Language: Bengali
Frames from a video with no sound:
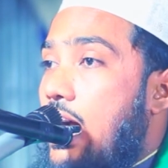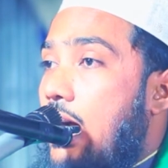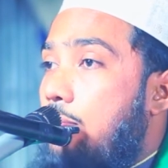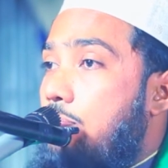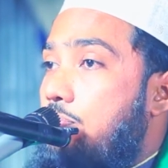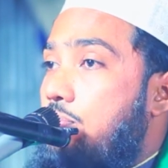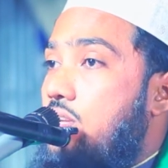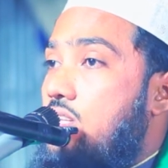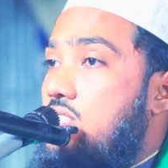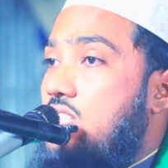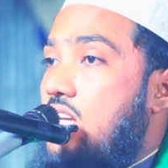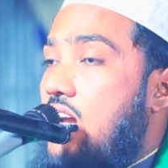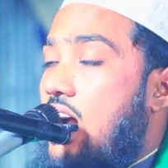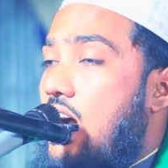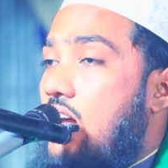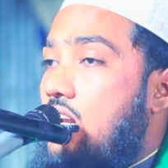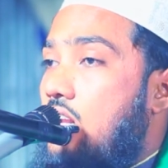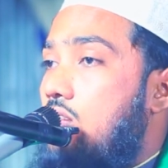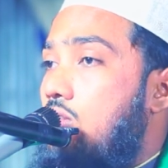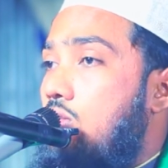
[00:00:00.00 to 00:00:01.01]
আপনি যে
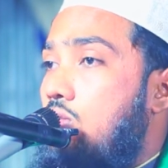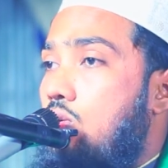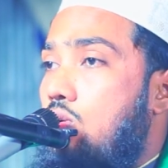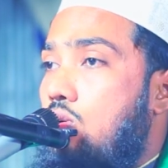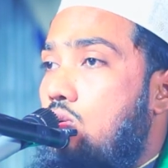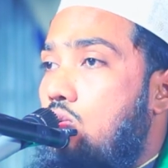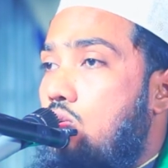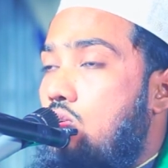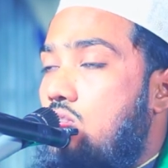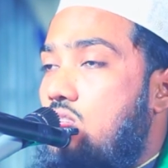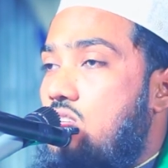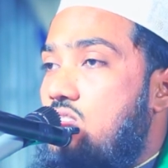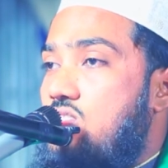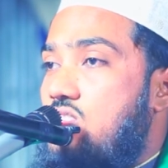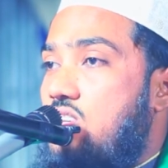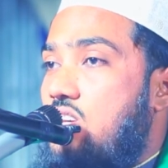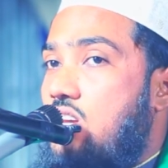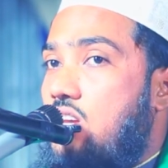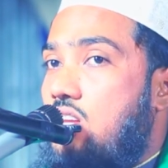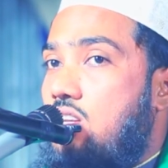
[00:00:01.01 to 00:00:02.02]
আনন্দ
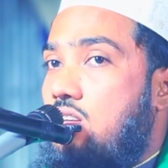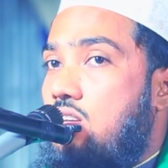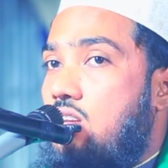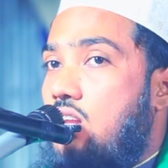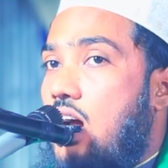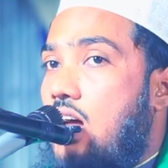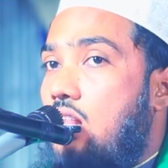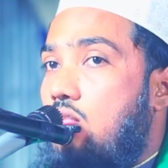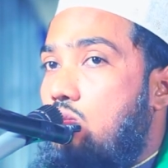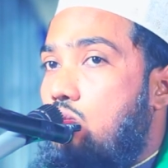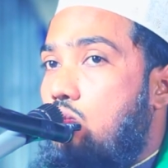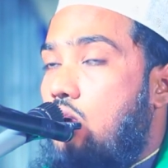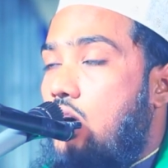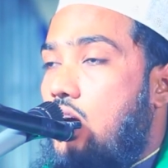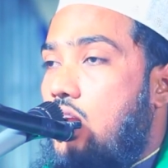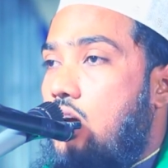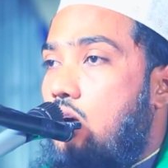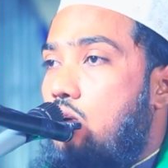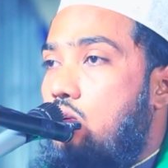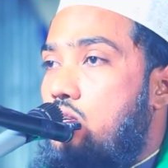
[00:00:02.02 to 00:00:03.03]
করতেছেন
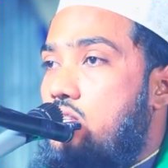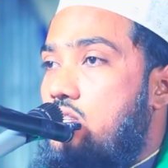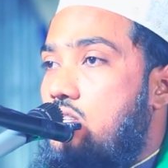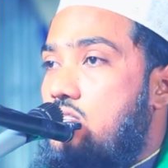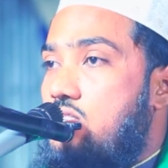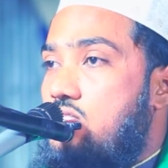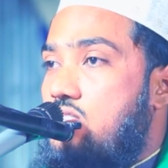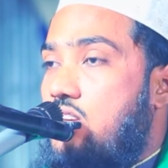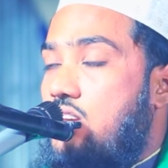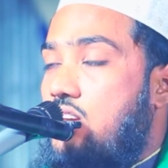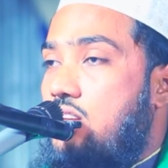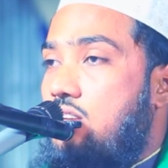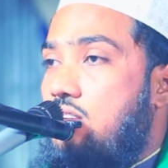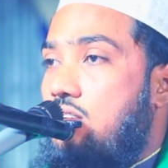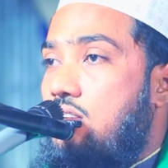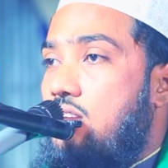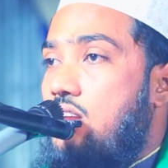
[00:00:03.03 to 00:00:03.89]
আত্মহারা হইতেছেন